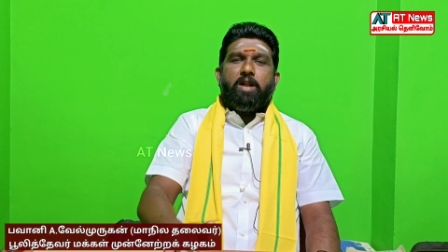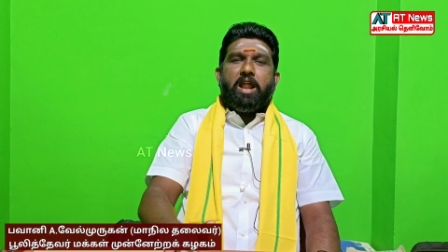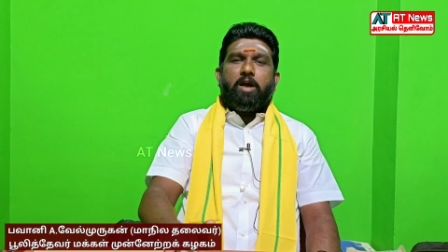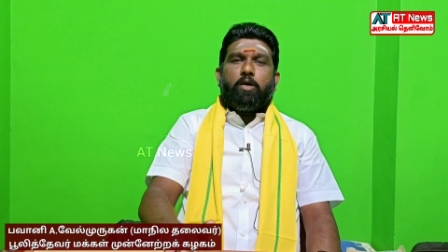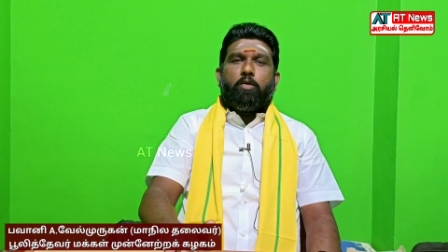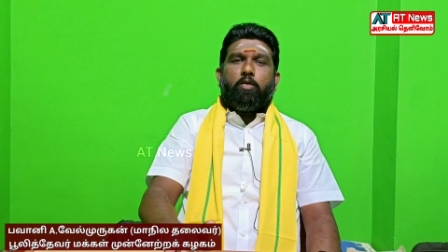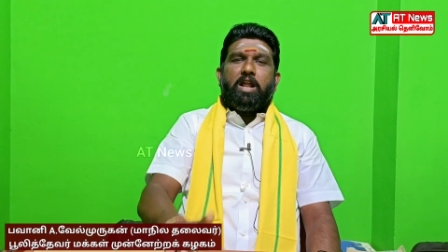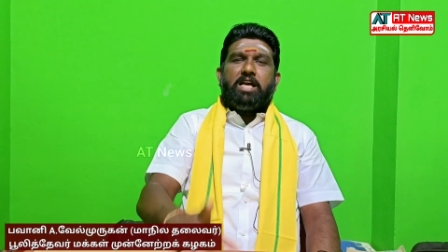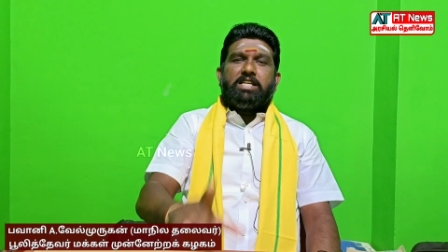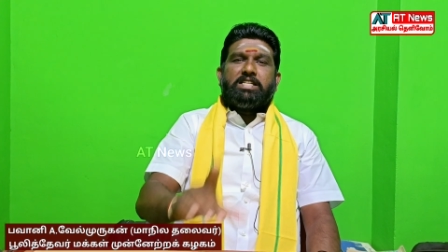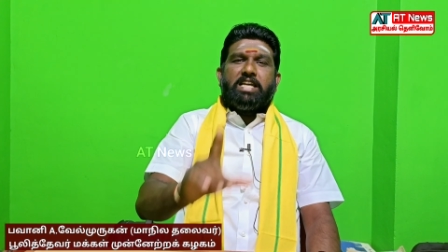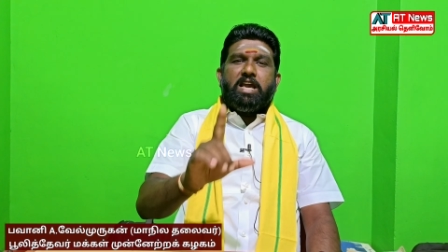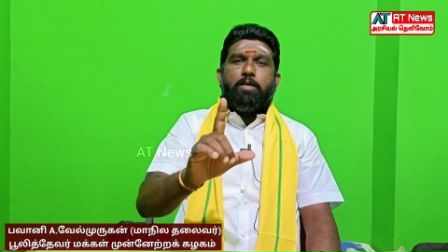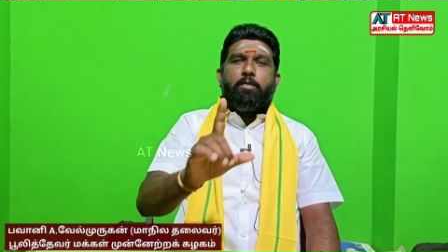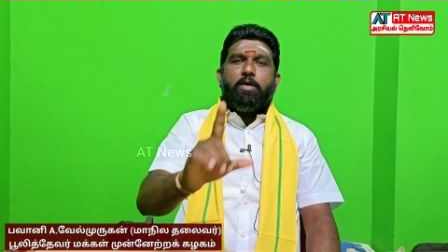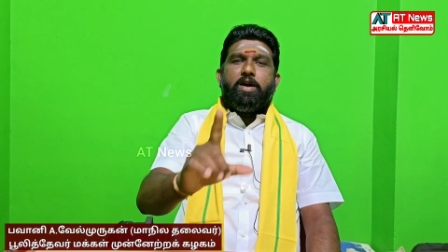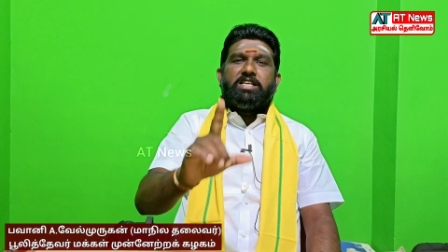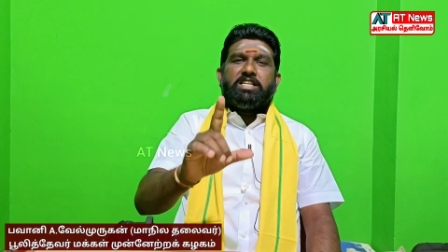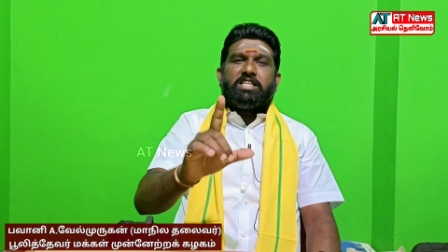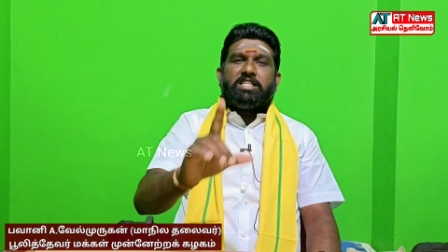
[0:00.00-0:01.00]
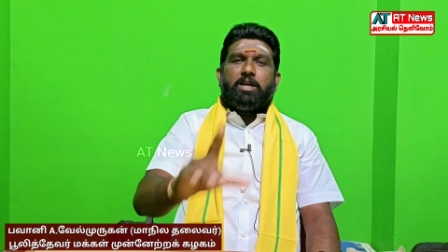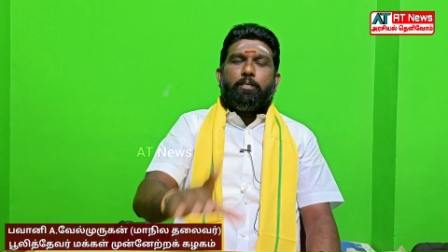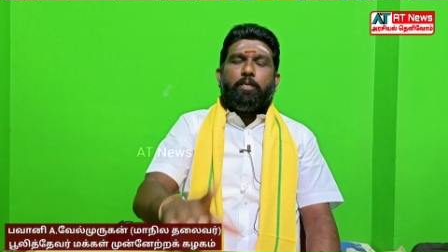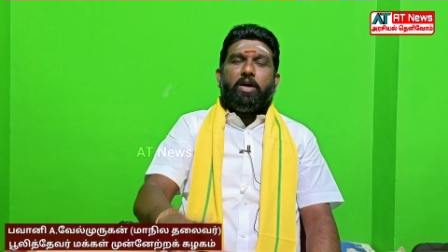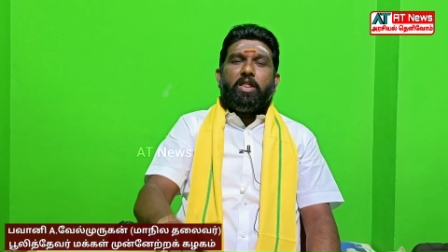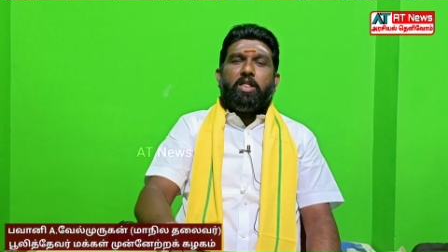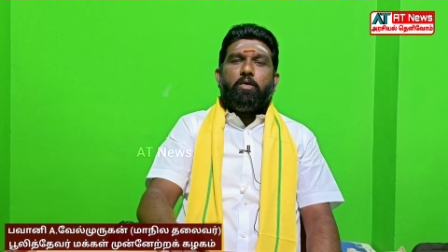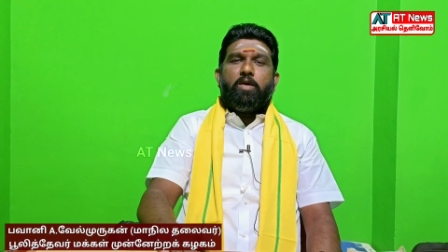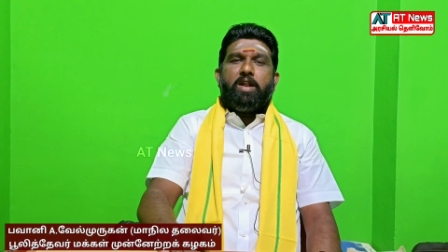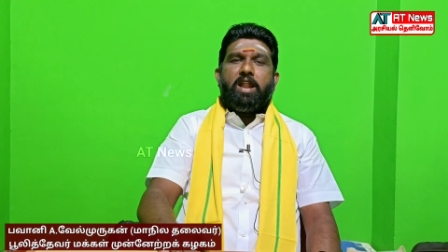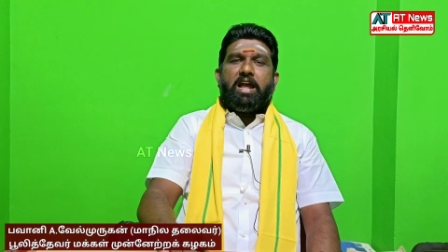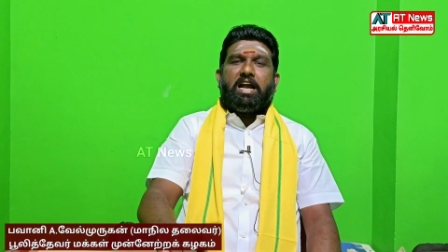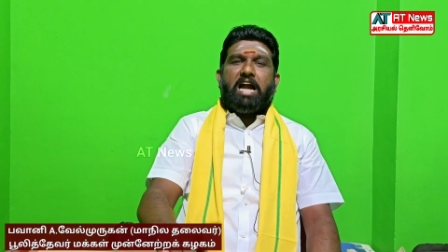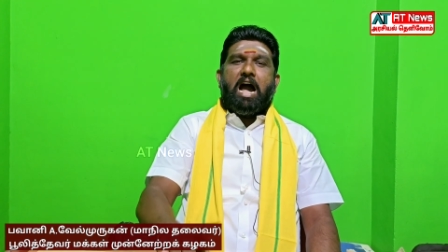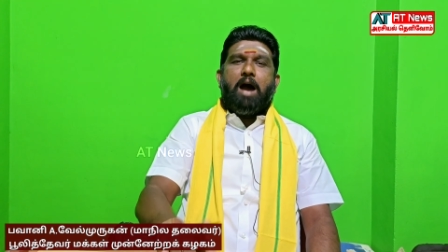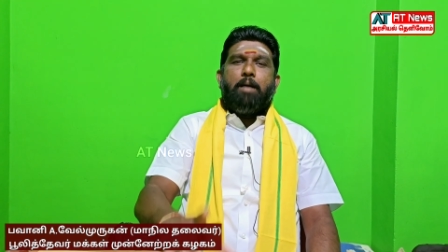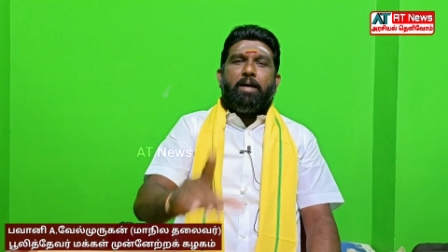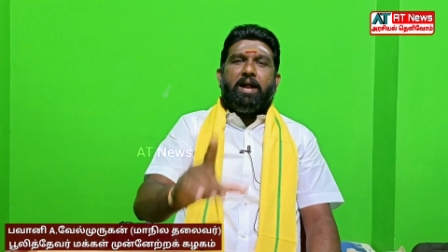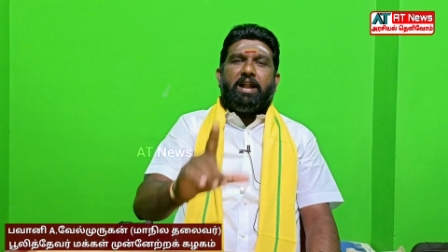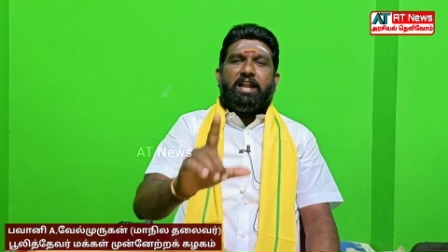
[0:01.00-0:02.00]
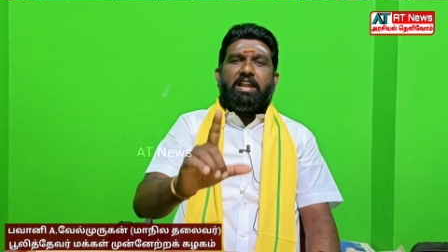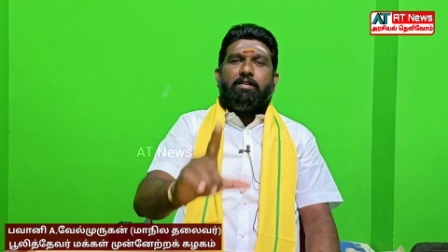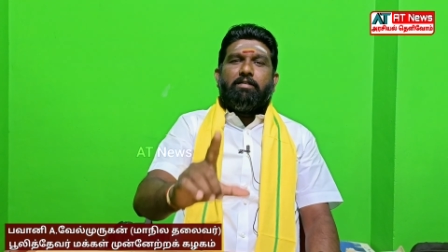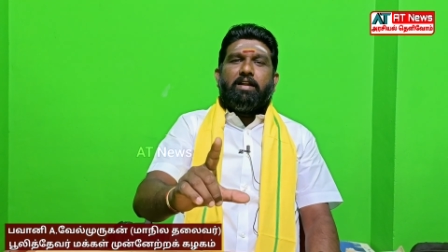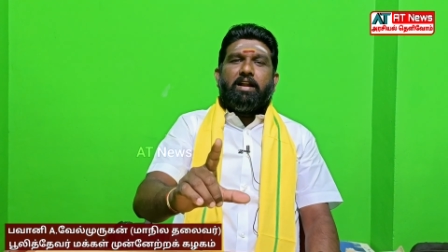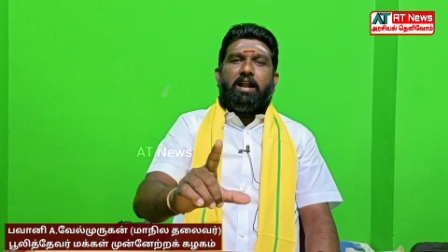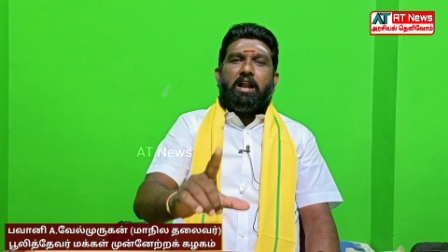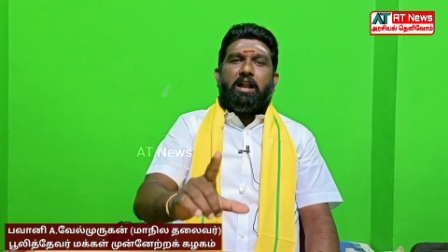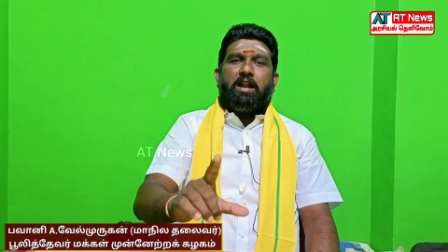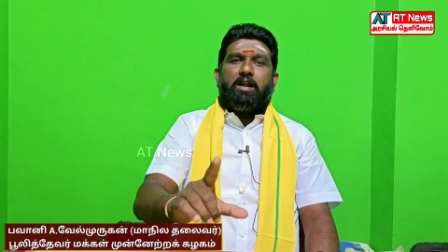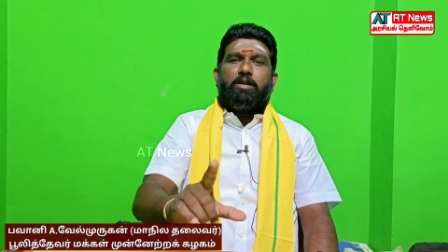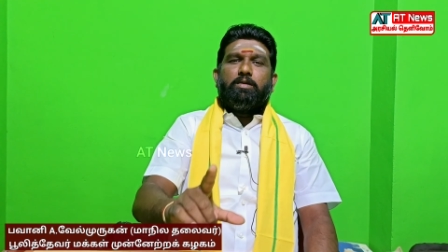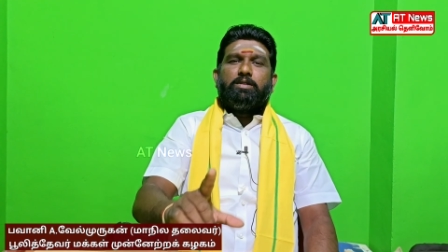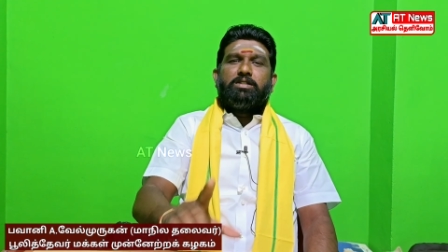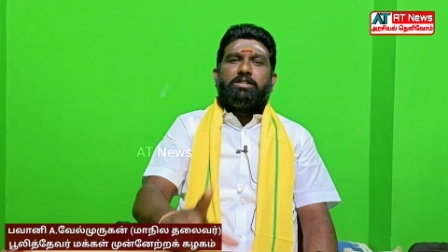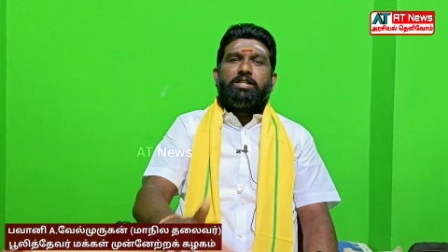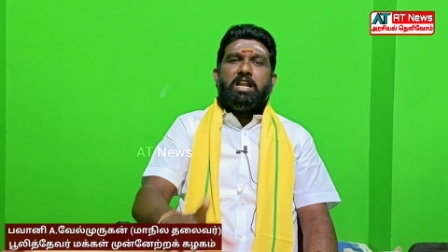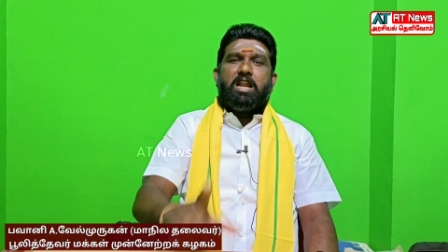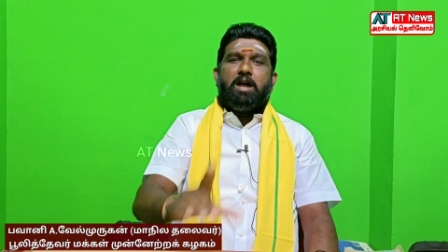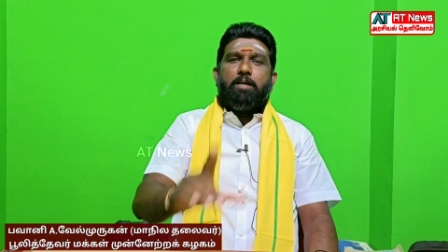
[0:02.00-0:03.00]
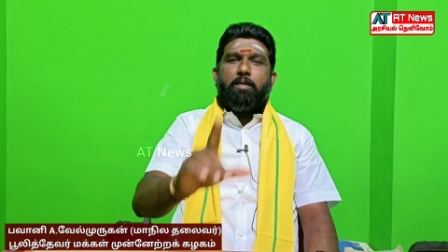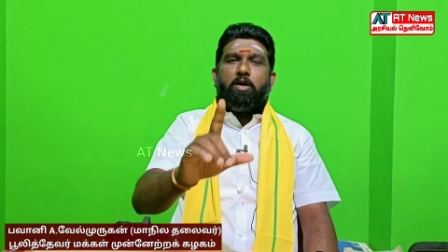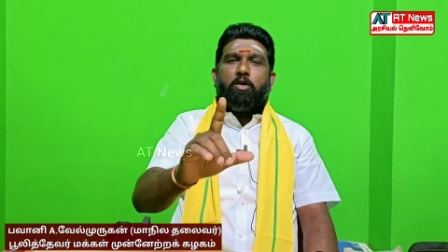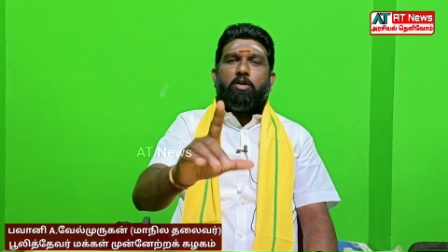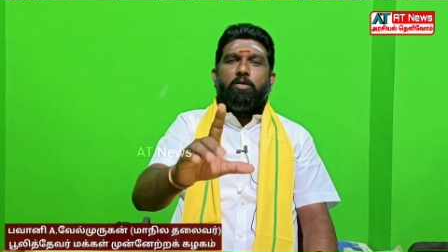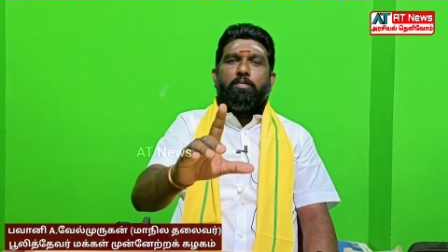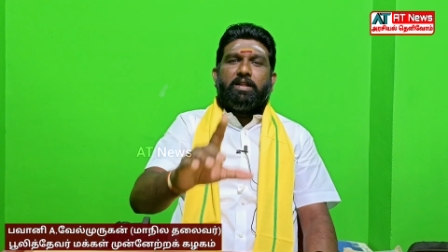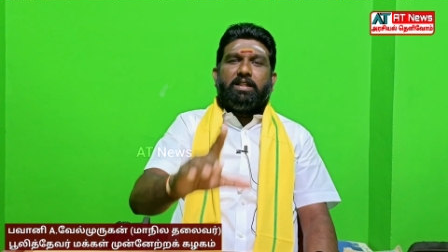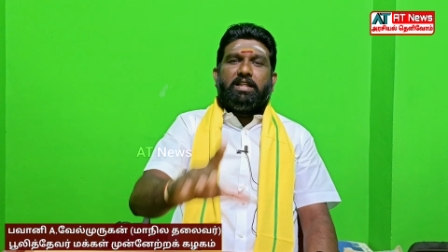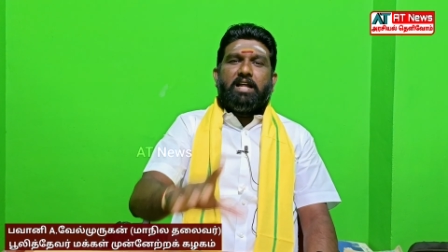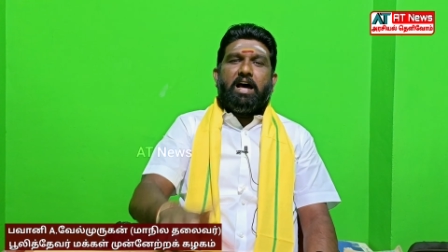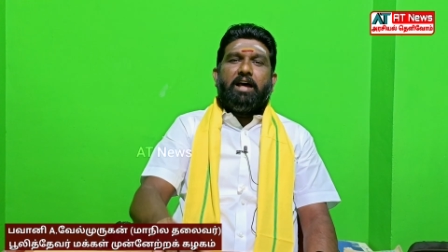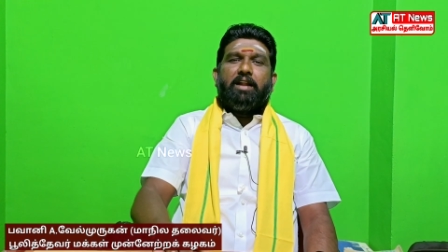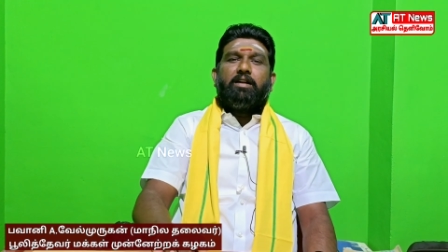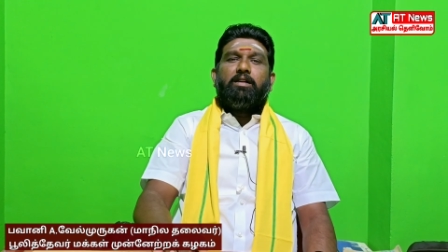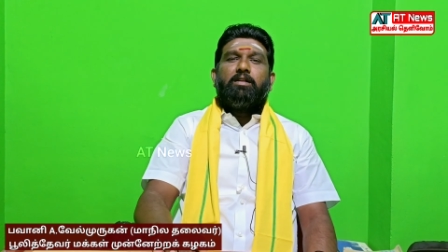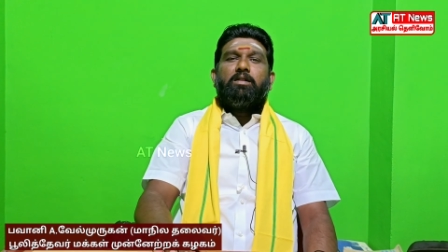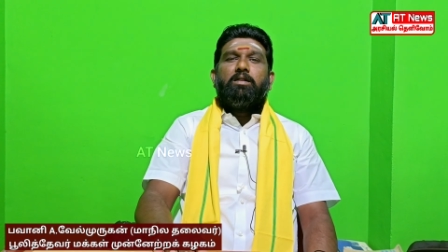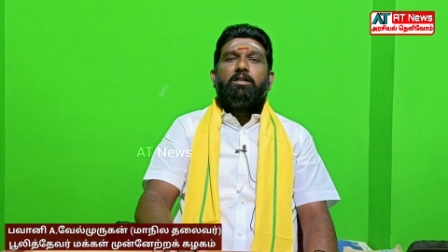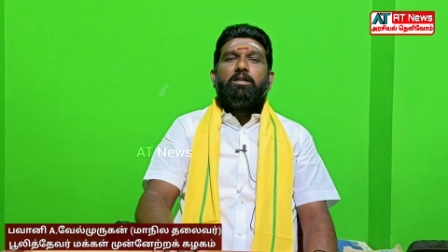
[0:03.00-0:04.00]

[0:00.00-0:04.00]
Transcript: உன்னை கொலை செய்ய முயற்சித்த போது உன்னை காப்பாற்றியவர்கள் சின்னம்மா குடும்பத்தார்